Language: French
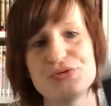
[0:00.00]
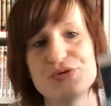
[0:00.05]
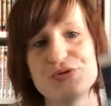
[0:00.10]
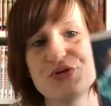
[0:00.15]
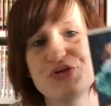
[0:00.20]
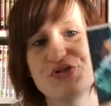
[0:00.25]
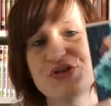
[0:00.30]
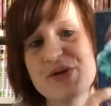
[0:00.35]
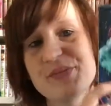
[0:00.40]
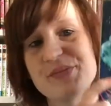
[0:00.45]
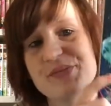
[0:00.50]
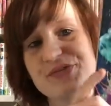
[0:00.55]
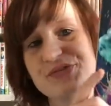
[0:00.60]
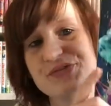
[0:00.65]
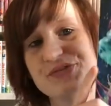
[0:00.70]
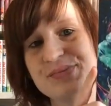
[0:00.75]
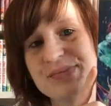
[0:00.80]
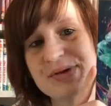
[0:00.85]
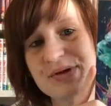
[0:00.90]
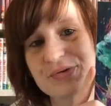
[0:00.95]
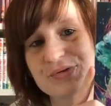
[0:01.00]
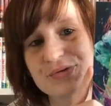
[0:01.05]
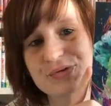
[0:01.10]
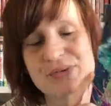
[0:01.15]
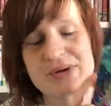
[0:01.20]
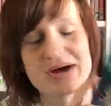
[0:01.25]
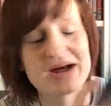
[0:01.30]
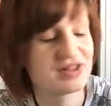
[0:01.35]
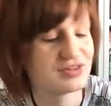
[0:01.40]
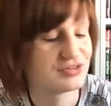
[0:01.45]
le tome numéro
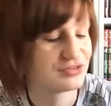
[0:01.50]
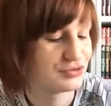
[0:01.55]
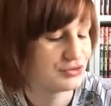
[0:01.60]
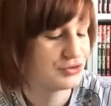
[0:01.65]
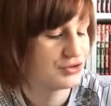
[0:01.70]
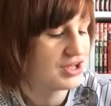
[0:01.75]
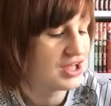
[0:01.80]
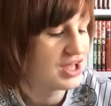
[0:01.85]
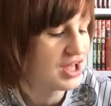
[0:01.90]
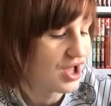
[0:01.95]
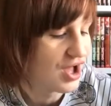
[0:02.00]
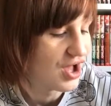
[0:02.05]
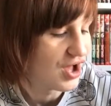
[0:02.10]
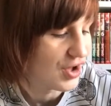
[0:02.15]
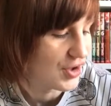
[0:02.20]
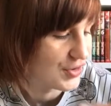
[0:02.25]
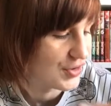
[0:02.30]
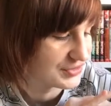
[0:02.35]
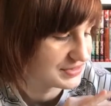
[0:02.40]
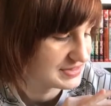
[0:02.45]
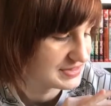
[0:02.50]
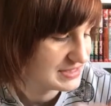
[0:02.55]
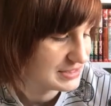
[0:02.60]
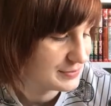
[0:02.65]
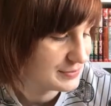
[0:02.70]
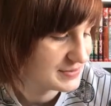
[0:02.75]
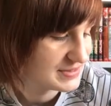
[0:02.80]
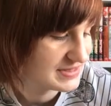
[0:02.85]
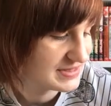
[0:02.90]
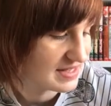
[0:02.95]
3 de euh,
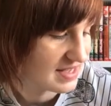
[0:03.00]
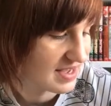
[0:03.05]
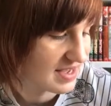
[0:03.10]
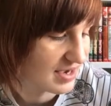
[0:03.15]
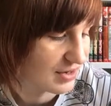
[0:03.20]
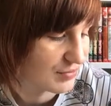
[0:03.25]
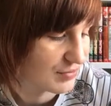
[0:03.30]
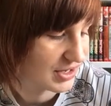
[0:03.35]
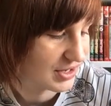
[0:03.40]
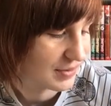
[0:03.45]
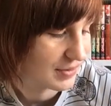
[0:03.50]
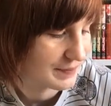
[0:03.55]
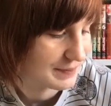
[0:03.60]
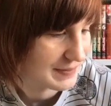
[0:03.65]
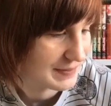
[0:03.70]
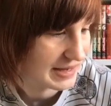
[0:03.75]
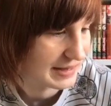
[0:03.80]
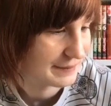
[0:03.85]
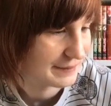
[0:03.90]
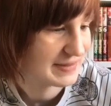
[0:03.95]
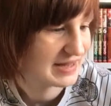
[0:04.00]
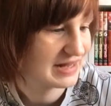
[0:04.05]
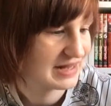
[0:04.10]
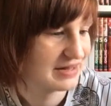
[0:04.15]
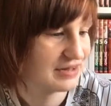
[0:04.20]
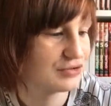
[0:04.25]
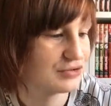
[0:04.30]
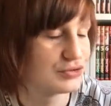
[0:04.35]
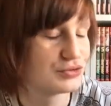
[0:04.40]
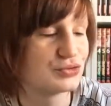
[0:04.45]
Deep Sea Aquarium
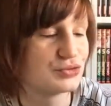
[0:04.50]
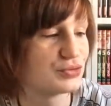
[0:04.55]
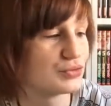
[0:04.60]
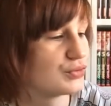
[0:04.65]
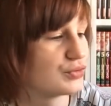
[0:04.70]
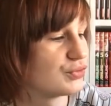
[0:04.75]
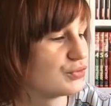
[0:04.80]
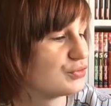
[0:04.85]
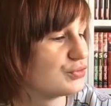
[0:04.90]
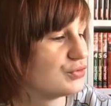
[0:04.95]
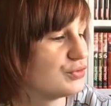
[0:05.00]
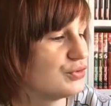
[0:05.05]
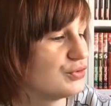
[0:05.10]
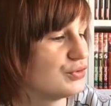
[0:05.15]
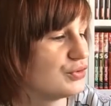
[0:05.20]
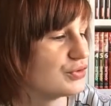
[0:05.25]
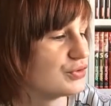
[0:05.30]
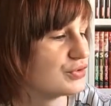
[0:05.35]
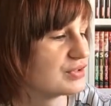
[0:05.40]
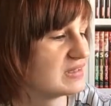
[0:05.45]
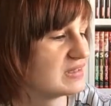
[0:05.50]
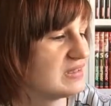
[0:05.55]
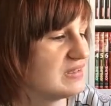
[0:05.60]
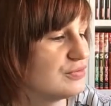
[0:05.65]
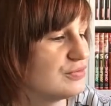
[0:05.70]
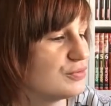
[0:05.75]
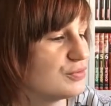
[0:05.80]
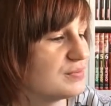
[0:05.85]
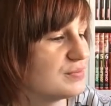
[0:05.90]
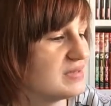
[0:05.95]
Magmel donc de euh,
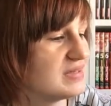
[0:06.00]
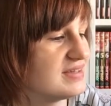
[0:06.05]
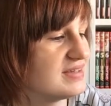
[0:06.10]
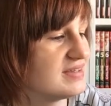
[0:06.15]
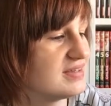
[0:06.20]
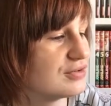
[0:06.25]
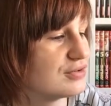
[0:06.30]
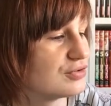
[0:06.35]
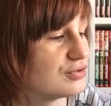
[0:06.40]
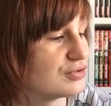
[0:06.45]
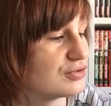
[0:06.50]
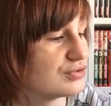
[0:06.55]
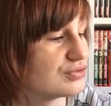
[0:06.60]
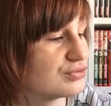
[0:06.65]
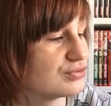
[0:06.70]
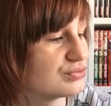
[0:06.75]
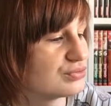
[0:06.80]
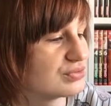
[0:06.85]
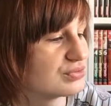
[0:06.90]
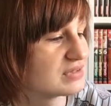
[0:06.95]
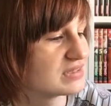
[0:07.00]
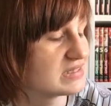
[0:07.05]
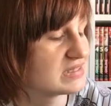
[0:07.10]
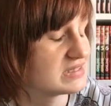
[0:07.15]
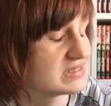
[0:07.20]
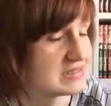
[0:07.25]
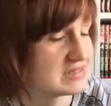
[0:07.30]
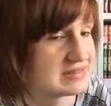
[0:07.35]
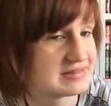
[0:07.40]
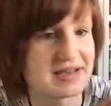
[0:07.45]
Kiyomi euh,
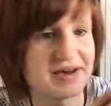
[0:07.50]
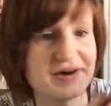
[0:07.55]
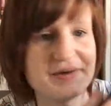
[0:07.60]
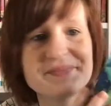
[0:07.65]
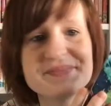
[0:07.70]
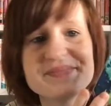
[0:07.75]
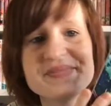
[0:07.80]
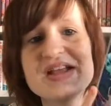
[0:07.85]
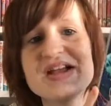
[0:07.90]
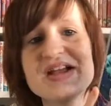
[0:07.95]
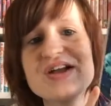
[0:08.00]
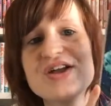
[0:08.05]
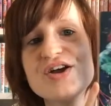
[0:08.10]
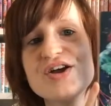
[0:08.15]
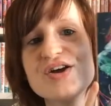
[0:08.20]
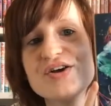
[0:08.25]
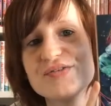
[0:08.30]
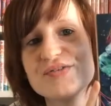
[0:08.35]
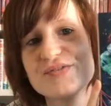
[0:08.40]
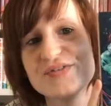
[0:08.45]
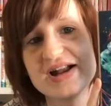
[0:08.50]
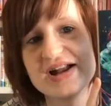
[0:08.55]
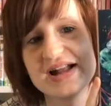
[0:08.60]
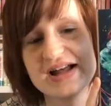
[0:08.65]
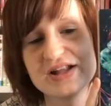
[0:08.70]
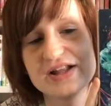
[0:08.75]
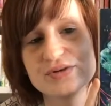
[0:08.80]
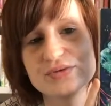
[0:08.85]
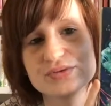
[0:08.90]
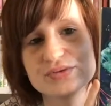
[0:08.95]
Sugishita.
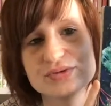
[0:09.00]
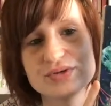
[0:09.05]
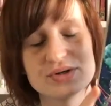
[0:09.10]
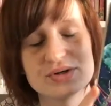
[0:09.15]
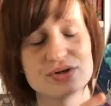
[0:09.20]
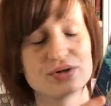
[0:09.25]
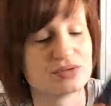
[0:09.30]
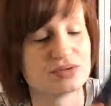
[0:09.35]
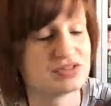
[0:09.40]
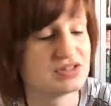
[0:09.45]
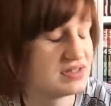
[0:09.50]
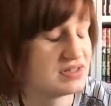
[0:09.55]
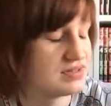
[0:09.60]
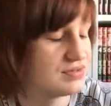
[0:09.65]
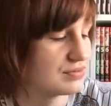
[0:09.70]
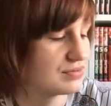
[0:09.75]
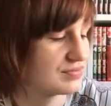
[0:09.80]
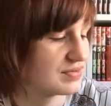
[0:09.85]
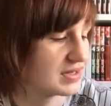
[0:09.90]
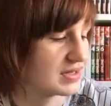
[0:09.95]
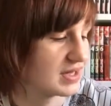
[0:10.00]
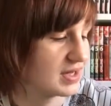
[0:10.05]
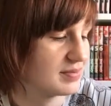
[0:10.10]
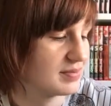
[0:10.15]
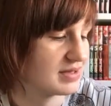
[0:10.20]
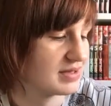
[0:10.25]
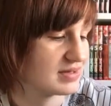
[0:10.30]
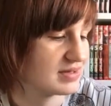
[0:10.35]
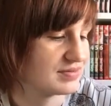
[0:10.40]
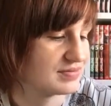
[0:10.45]
Voilà, donc aux éditions Vega
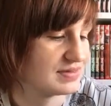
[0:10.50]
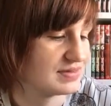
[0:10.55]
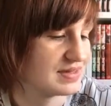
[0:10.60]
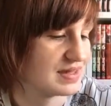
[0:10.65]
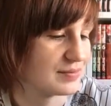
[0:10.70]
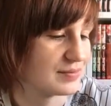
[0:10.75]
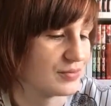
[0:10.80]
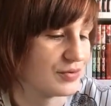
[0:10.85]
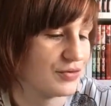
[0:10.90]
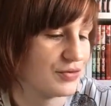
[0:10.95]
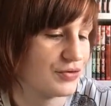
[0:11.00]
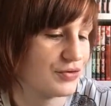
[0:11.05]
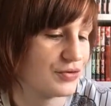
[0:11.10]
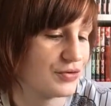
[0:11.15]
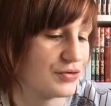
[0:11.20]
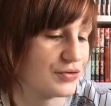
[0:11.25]
bien évidemment.